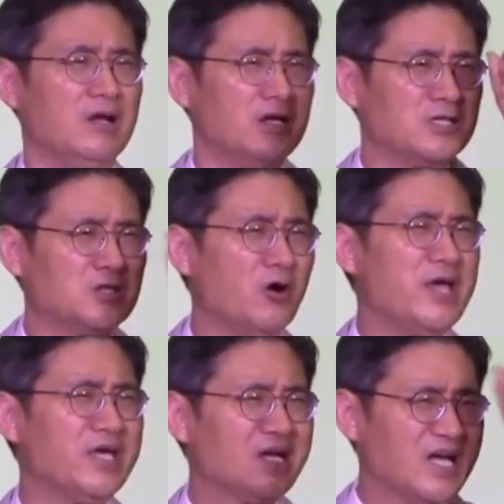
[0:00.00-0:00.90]

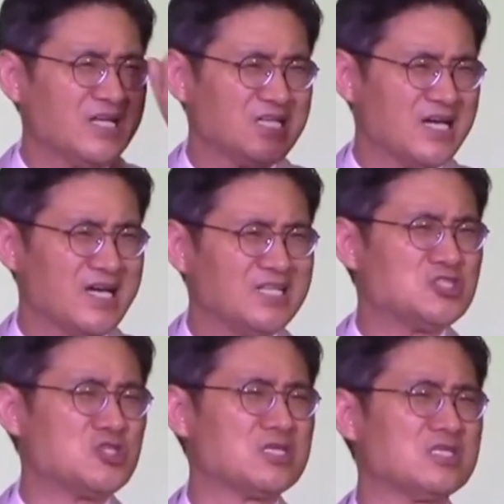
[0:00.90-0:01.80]
너에게 가장
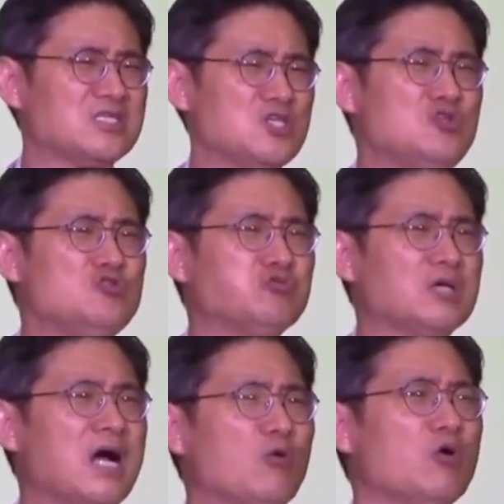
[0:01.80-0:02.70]

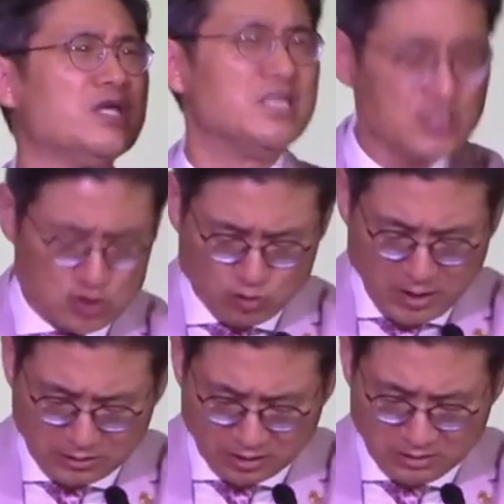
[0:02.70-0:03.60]
친숙하고
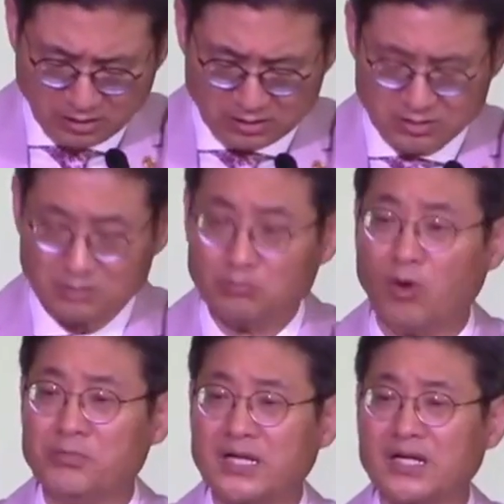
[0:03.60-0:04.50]
익숙했던 것
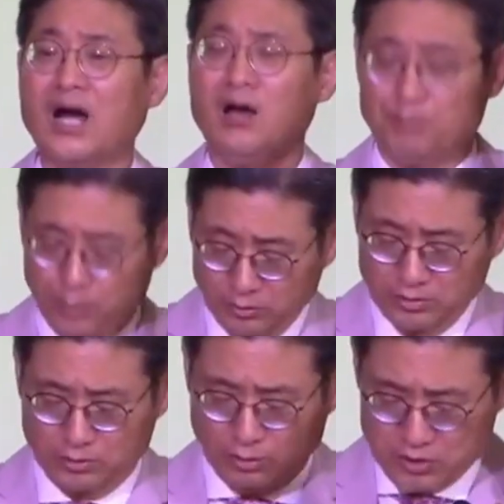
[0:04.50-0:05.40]
뭡니까?
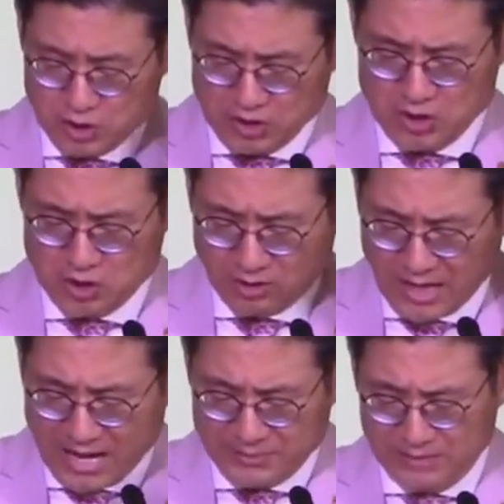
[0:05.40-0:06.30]
본토 친척
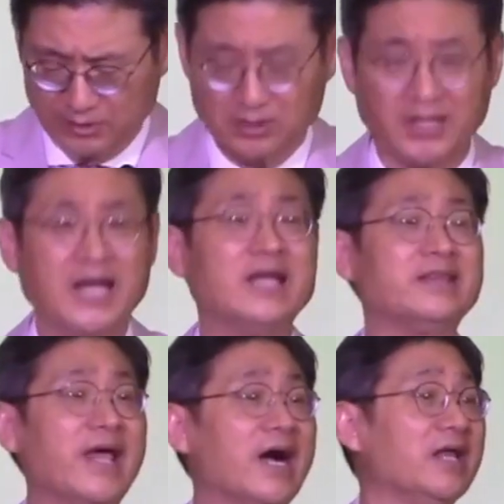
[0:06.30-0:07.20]
아비집을 떠나
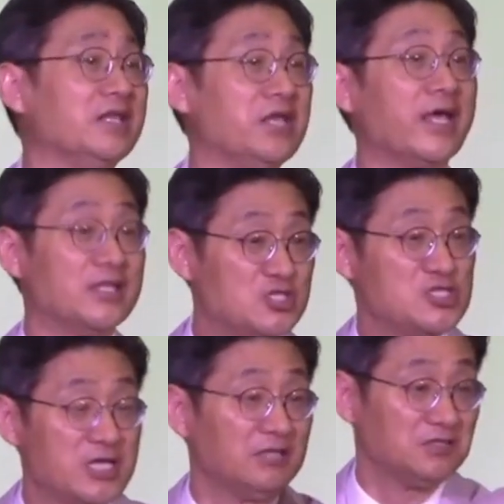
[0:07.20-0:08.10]
내가 내게
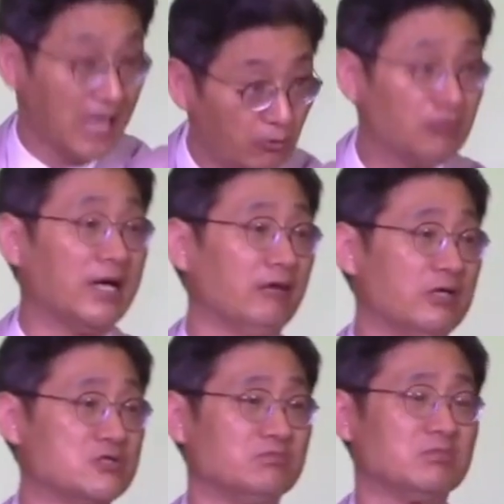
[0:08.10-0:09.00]
지시할 땅으로 가라고
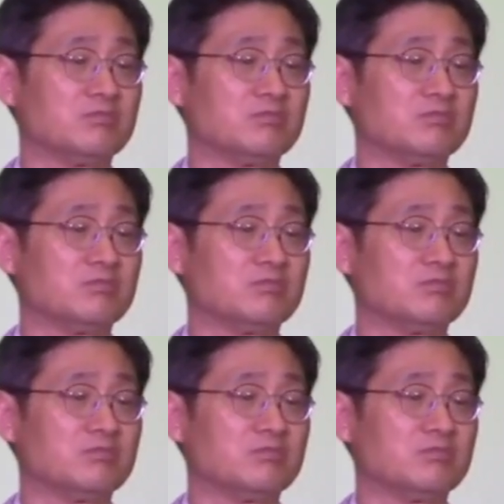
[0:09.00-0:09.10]
그랬습니다.